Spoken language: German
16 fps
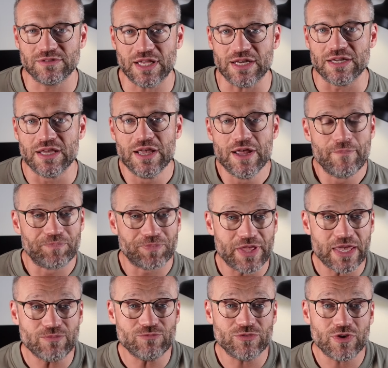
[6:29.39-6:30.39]
Denn
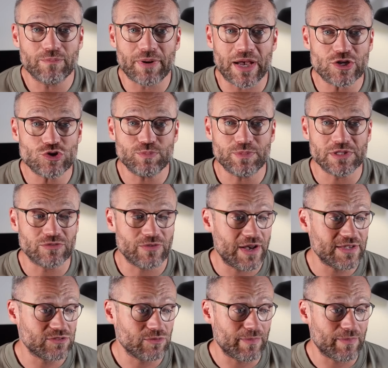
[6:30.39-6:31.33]
nehmen wir beispielsweise